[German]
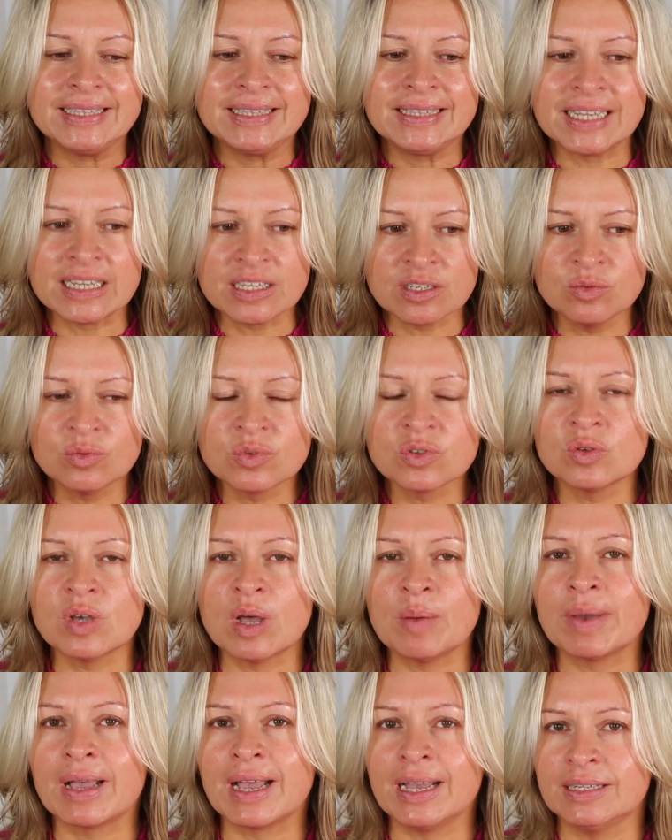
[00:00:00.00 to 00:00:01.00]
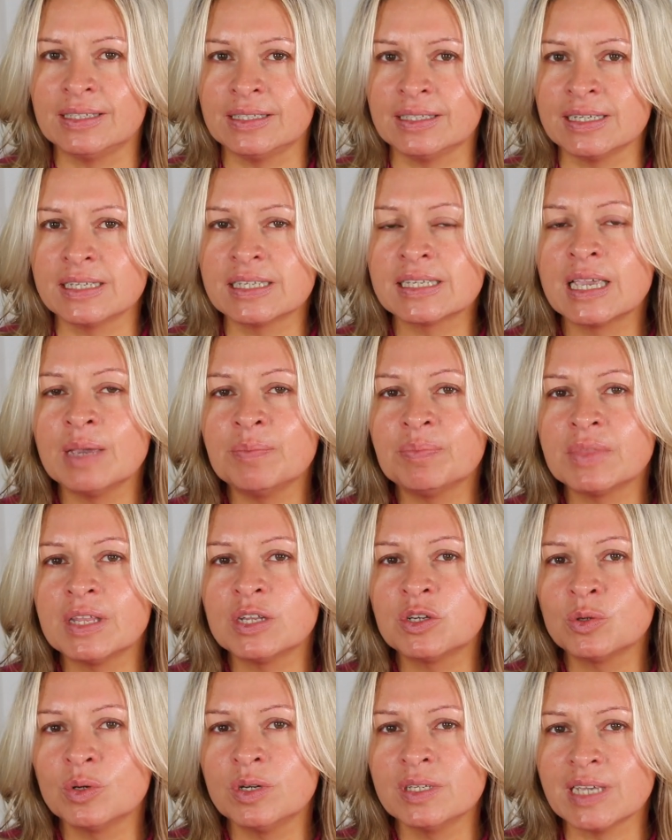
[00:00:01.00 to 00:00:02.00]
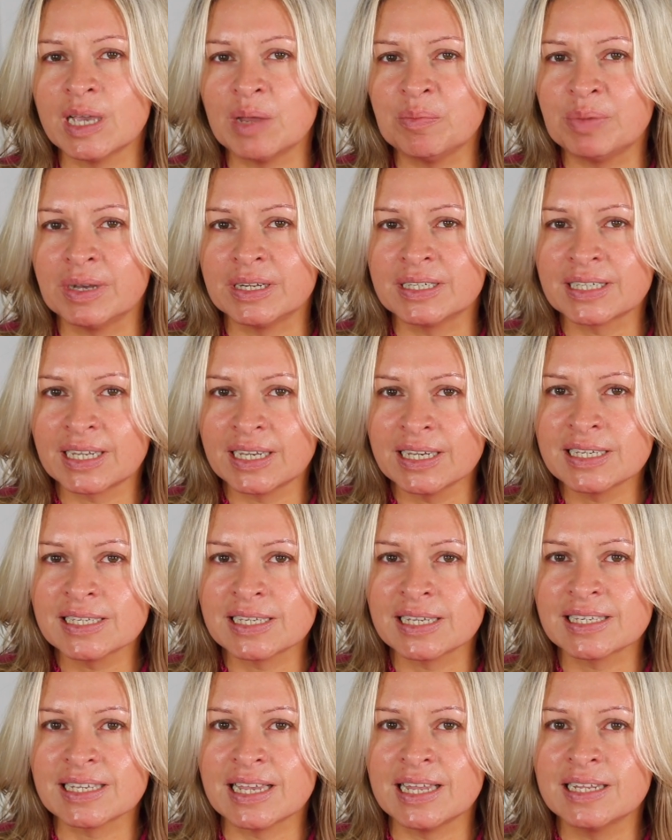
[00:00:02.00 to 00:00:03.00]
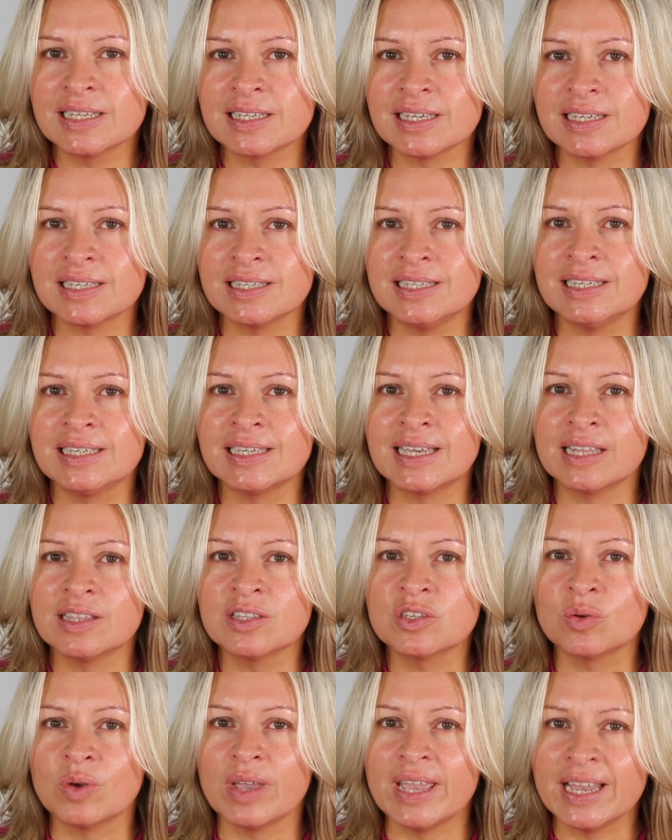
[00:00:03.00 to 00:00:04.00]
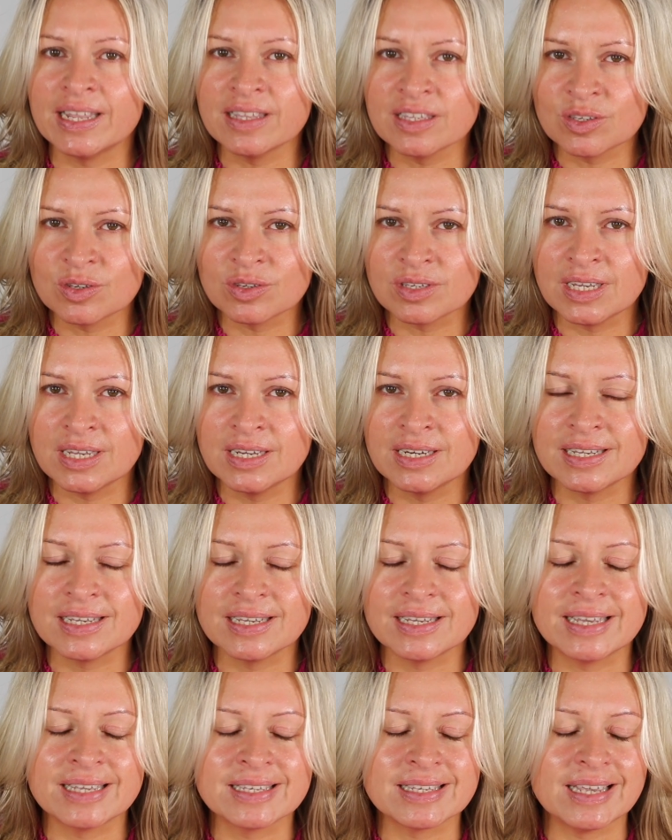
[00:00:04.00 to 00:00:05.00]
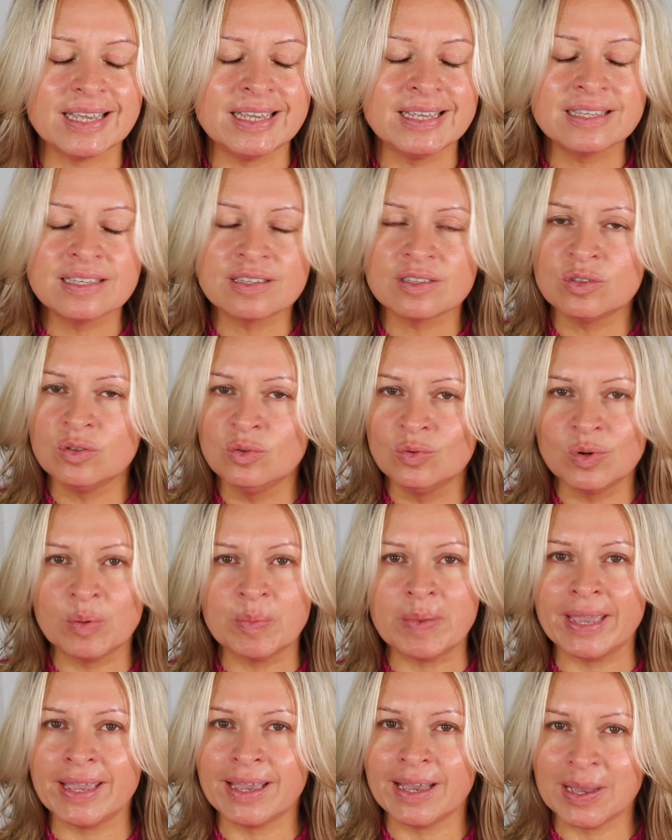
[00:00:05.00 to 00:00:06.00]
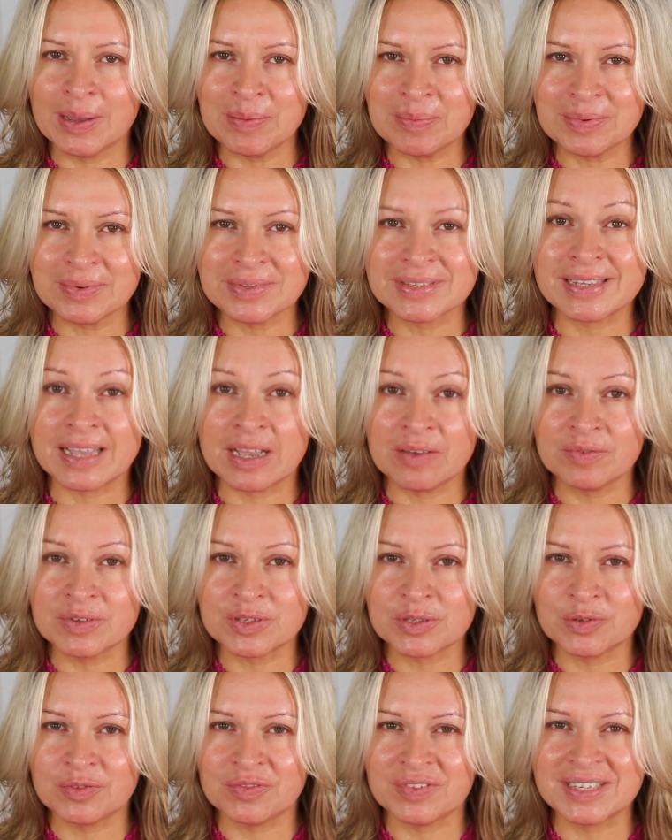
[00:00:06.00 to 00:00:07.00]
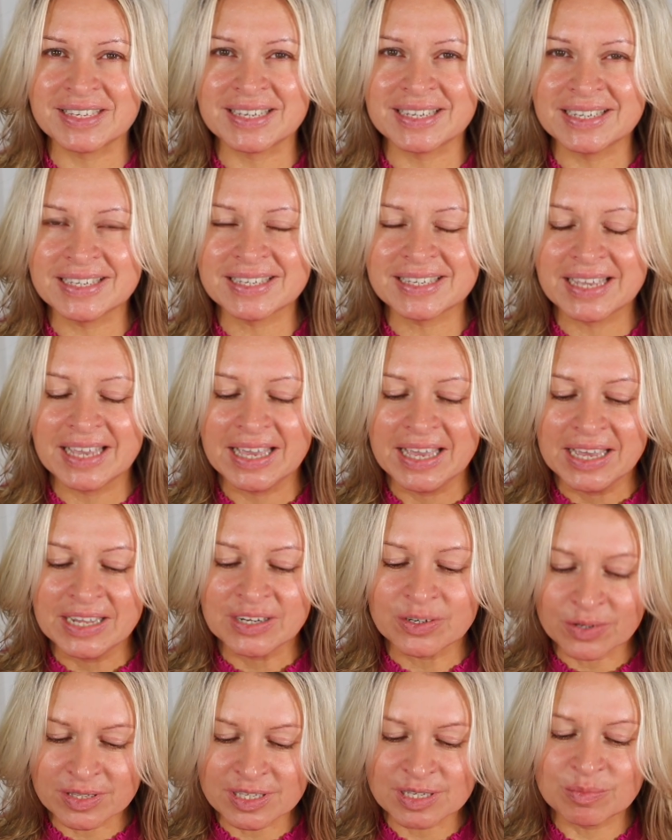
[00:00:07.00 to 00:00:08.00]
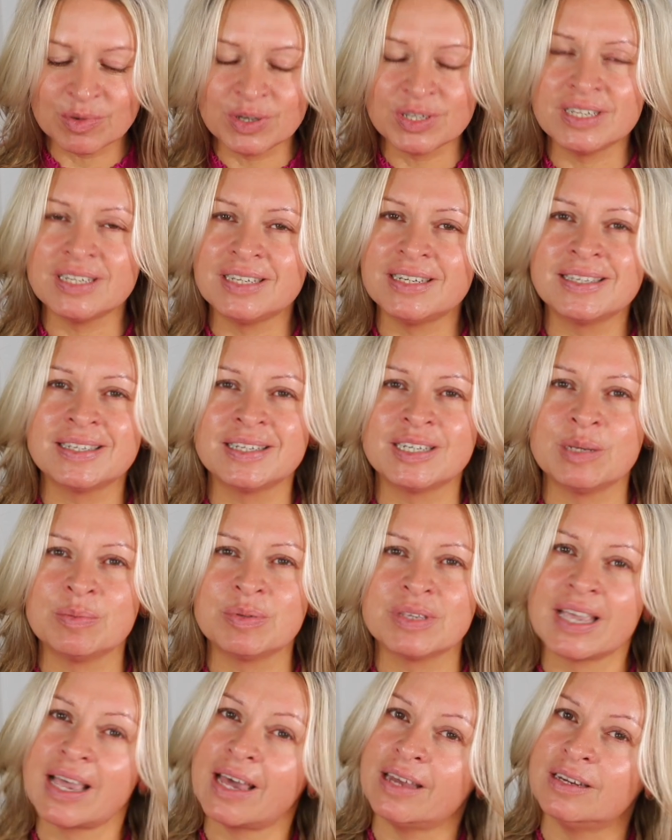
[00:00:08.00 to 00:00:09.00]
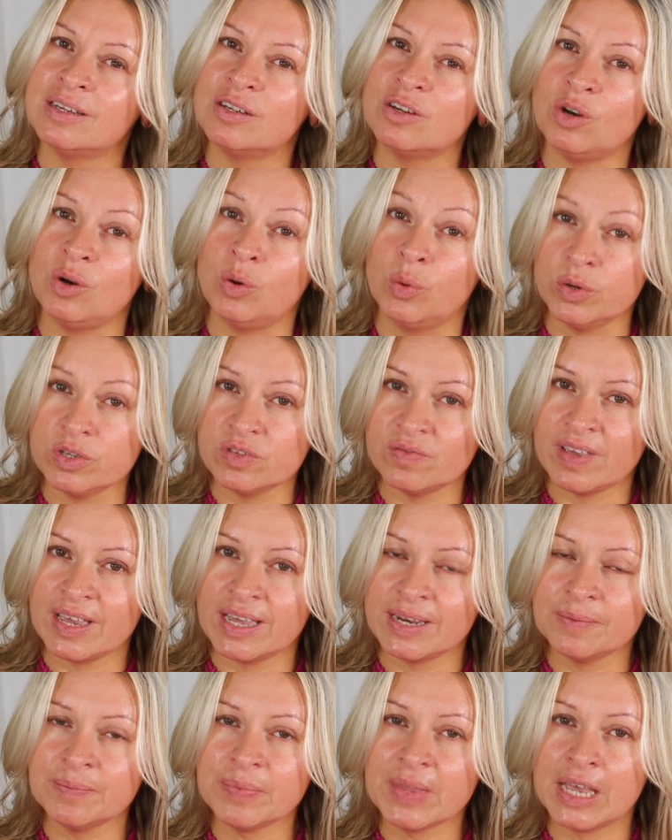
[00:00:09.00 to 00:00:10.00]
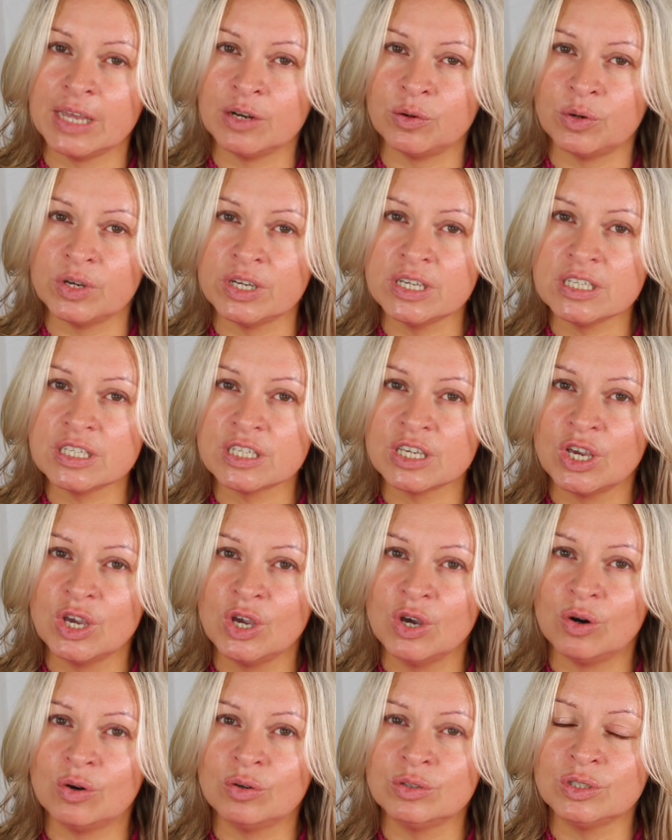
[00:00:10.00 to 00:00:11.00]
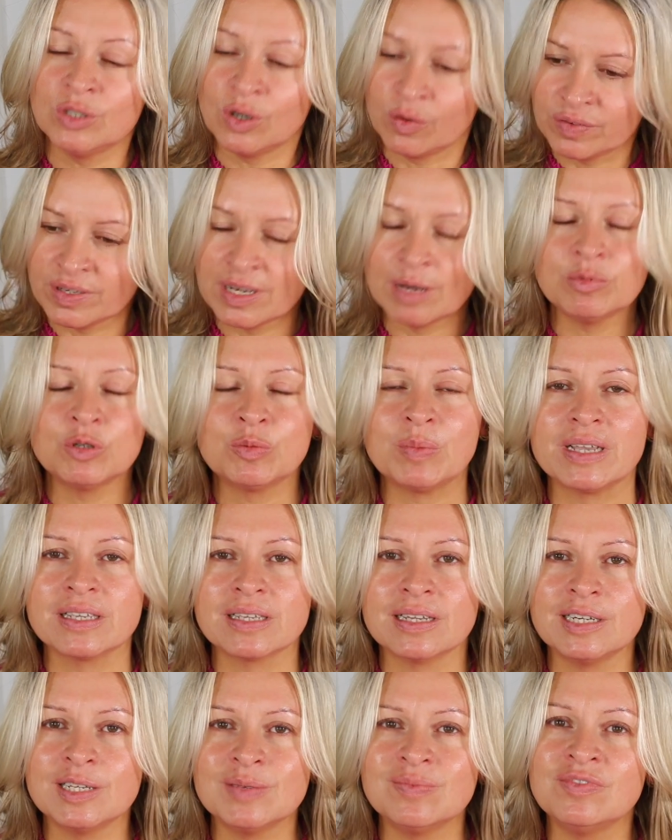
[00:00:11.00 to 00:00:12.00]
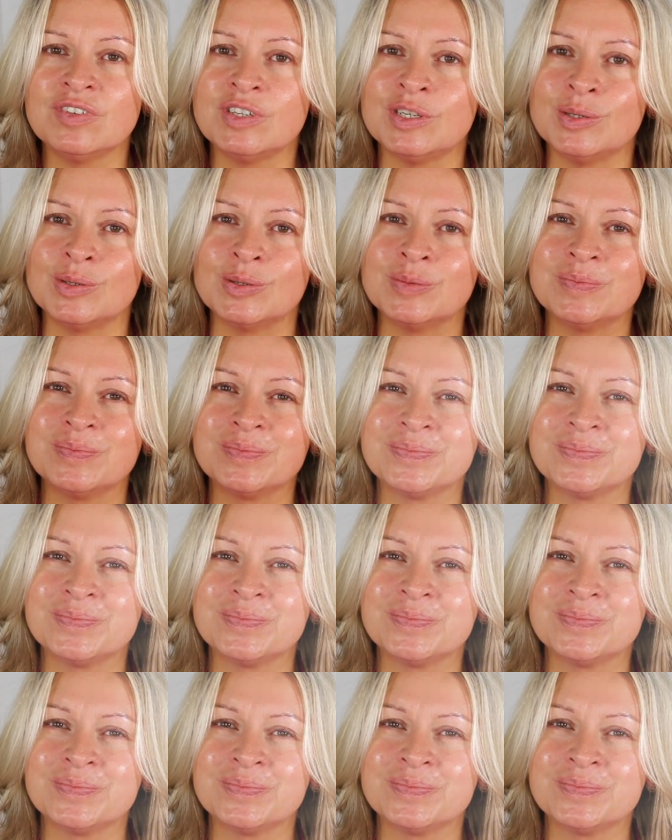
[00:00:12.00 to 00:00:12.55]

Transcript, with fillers: Das nur so am Rande. Es gibt natürlich ein paar Tricks, das alles ist nicht ganz so ernst zu sehen. Es ist nur Make-up, sagen wir es so, wie es ist. Trotzdem möchte ich diese Tipps gerne loswerden an euch und ich hoffe, ihr habt Spaß an diesem Video.